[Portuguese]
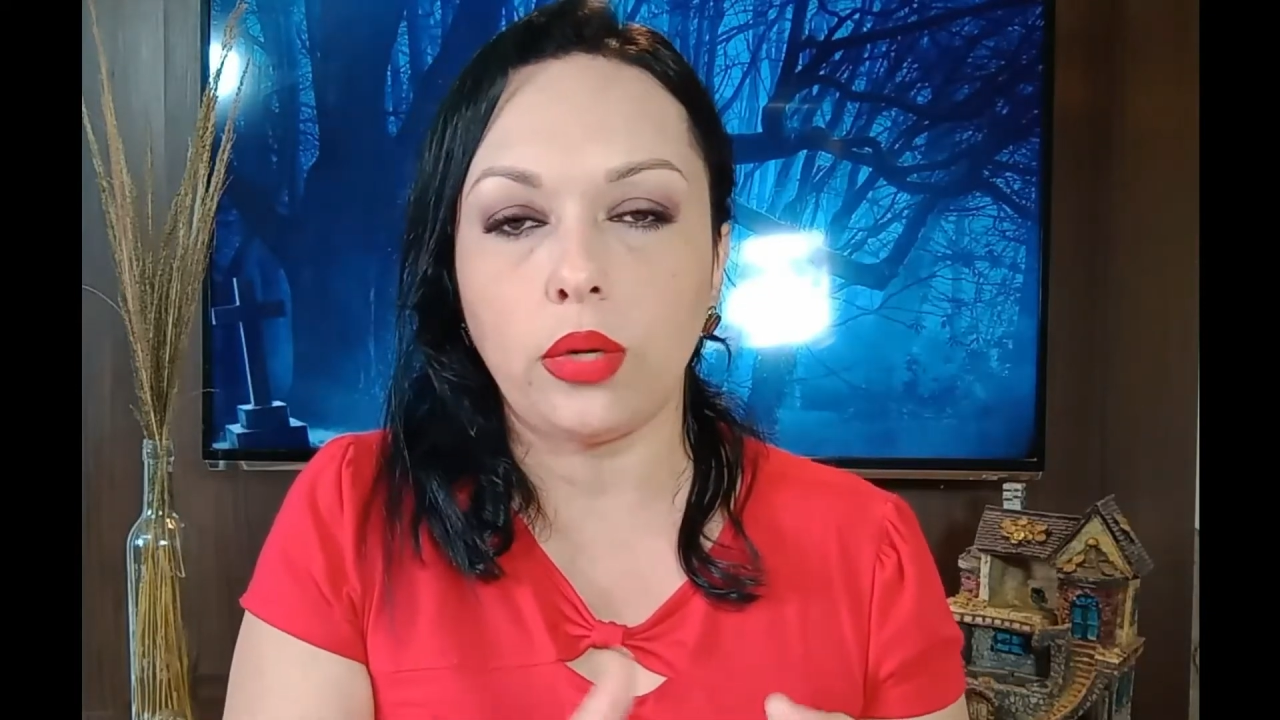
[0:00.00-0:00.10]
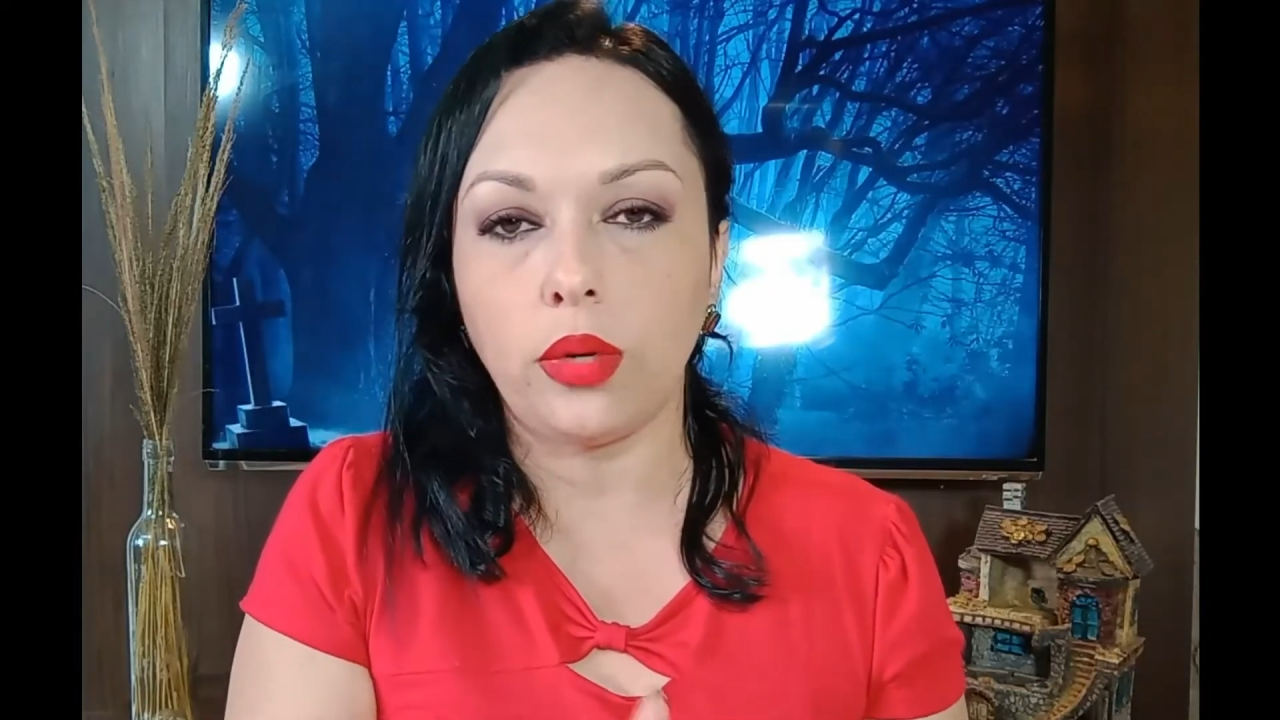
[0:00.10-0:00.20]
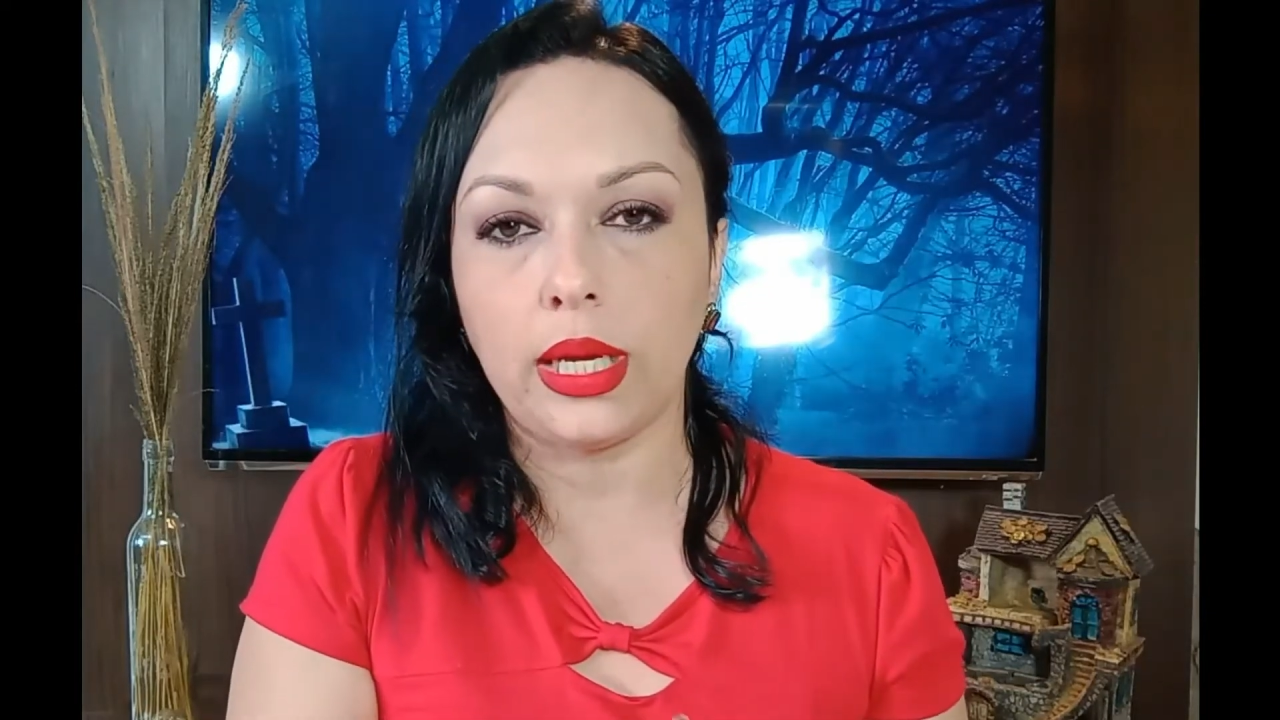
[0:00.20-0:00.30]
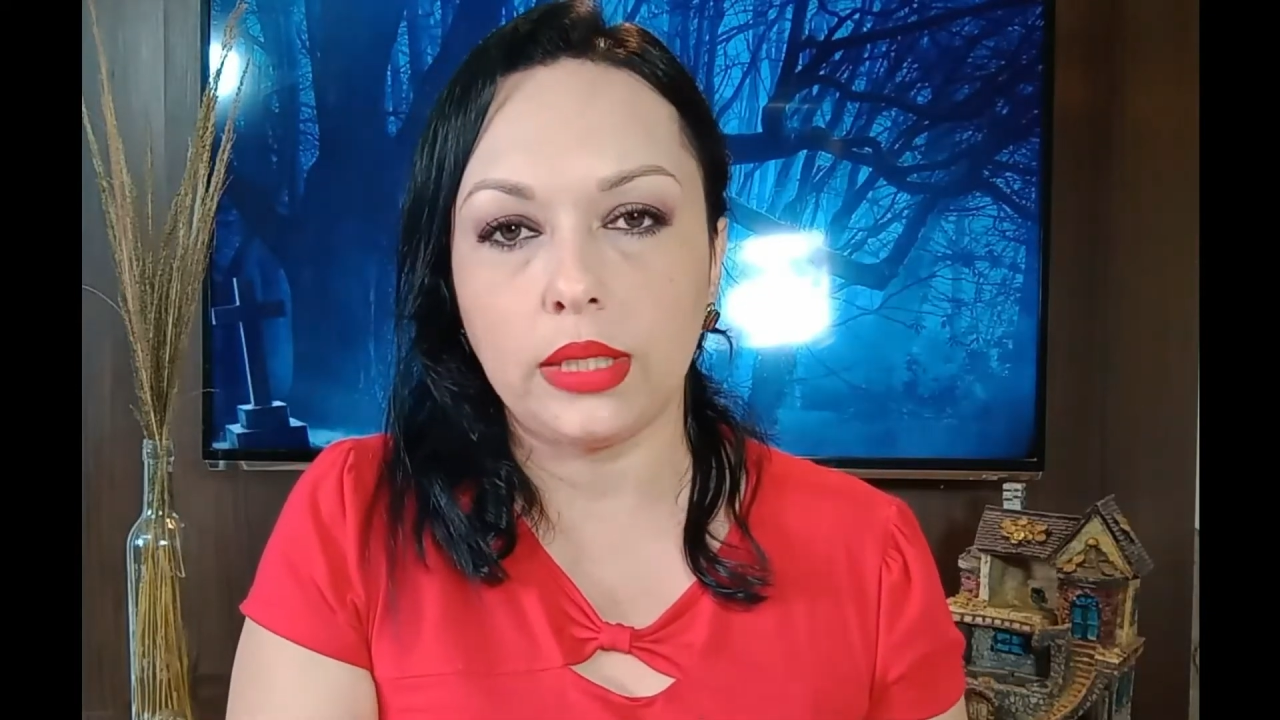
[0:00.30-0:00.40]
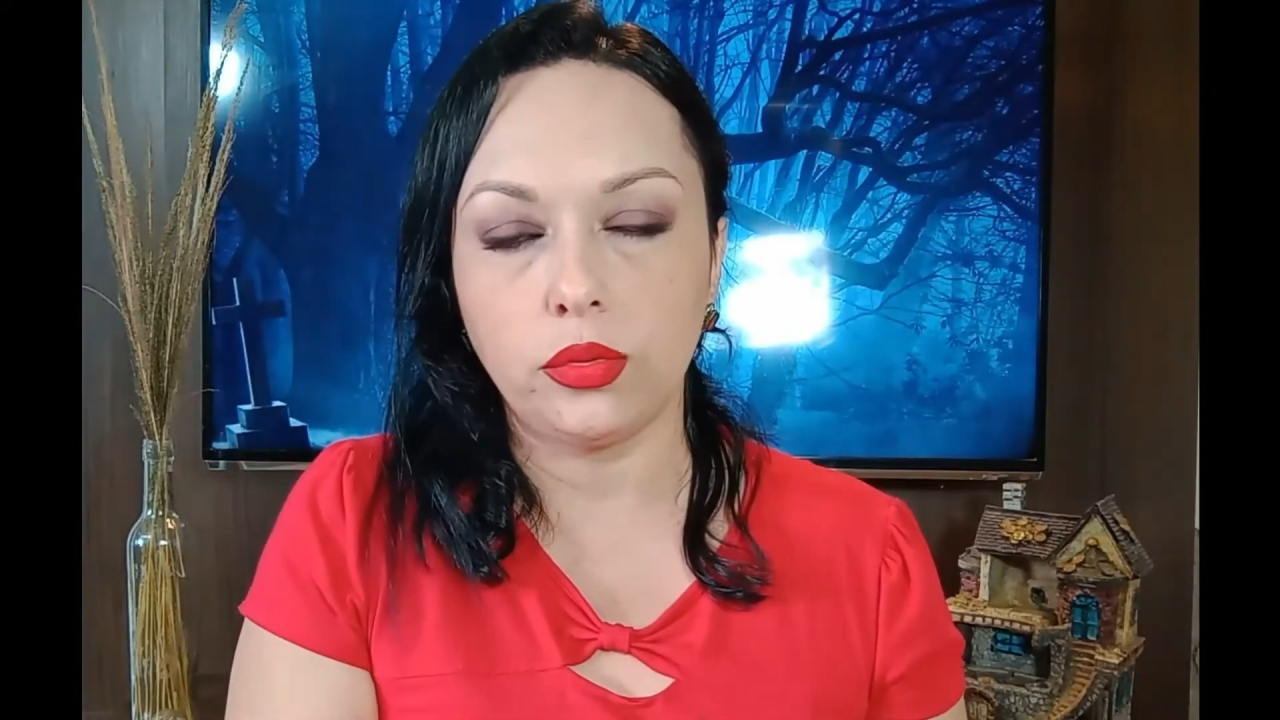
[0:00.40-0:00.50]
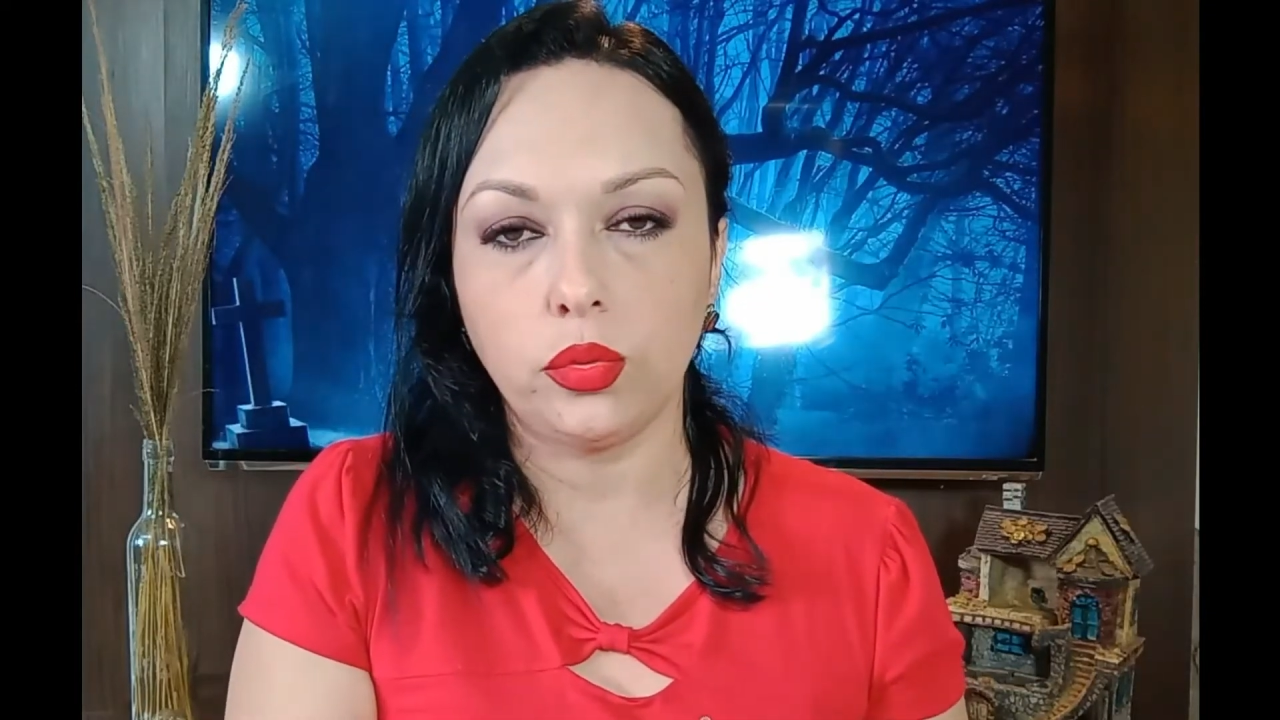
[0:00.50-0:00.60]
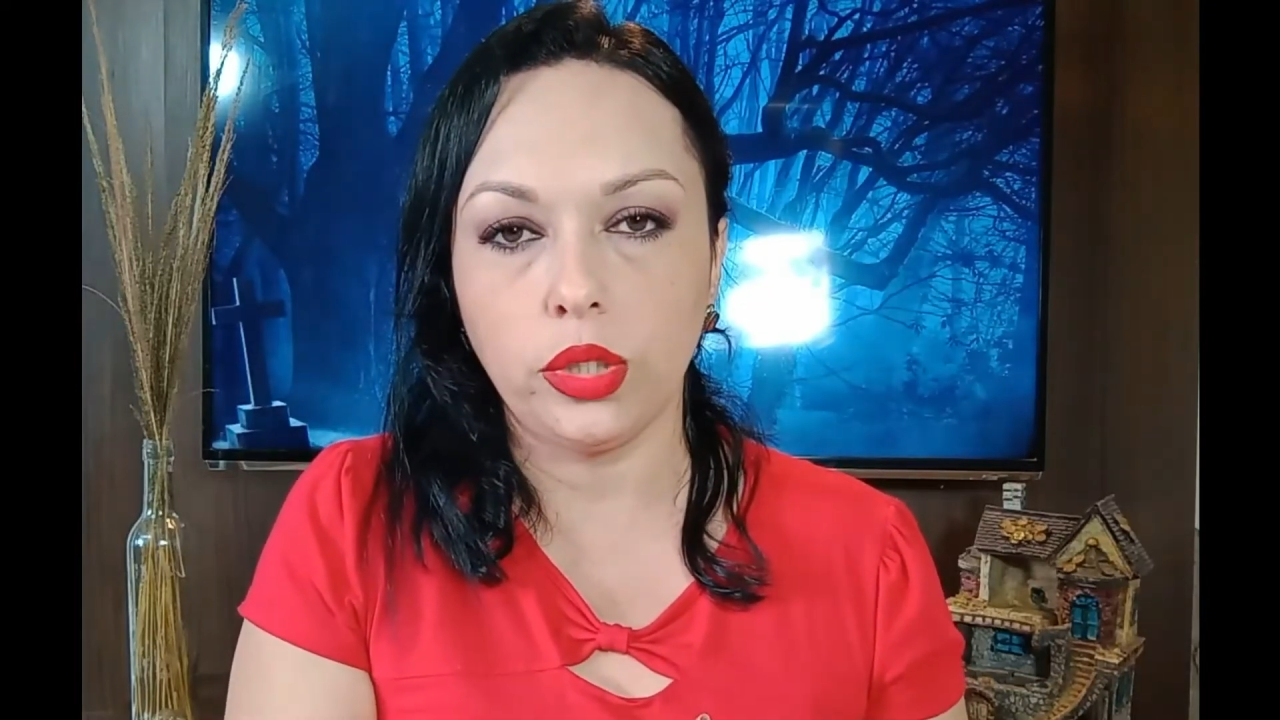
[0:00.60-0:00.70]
ao lado